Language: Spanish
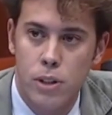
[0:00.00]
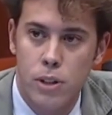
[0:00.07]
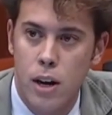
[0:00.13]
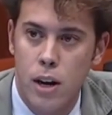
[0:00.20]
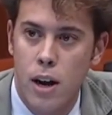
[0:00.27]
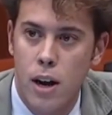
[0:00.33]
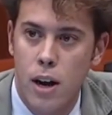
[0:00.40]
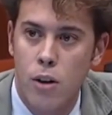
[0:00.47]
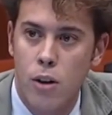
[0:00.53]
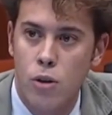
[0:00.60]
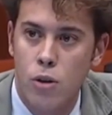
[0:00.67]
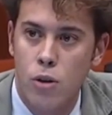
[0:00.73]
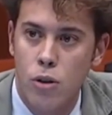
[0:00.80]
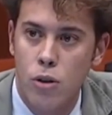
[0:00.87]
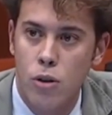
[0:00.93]
pues
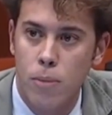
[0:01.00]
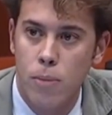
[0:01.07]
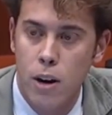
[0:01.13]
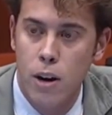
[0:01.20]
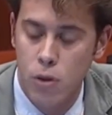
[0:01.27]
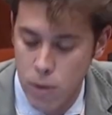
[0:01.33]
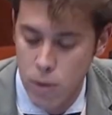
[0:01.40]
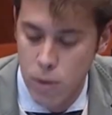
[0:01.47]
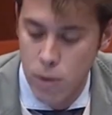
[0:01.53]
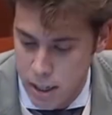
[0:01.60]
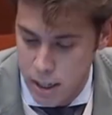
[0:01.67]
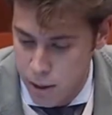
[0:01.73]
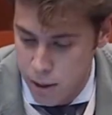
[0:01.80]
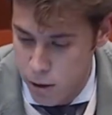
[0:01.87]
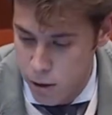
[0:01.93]
algo, para algo
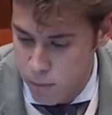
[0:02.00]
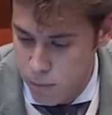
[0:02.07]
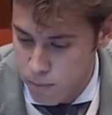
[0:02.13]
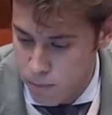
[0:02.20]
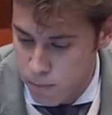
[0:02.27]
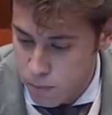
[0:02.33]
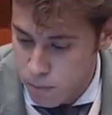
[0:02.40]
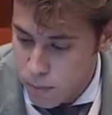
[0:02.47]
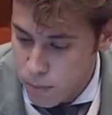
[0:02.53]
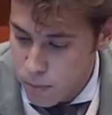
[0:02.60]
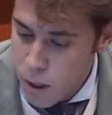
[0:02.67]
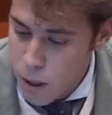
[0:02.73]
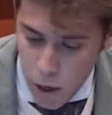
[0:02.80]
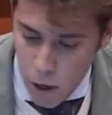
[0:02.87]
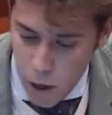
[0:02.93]
hubiese servido, ¿no?
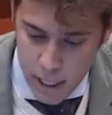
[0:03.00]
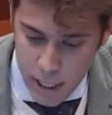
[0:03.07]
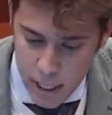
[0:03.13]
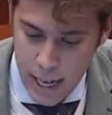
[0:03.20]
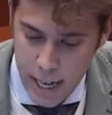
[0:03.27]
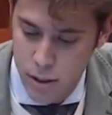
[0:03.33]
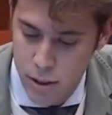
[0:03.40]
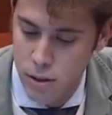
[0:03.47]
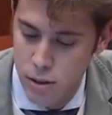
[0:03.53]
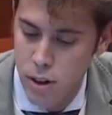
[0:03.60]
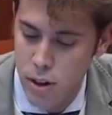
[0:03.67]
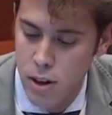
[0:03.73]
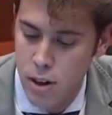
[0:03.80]
Pero ni siquiera eso.